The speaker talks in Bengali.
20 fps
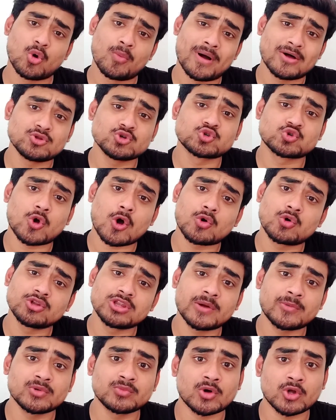দেখো মানুষ
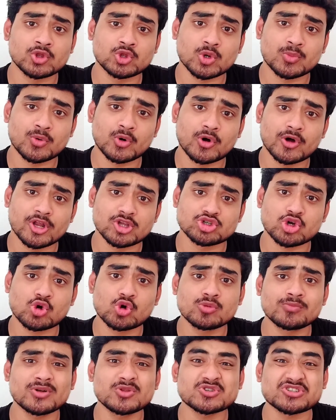কখন এমন মন্তব্য
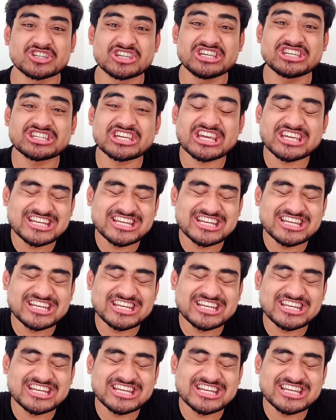করে যখন মানুষ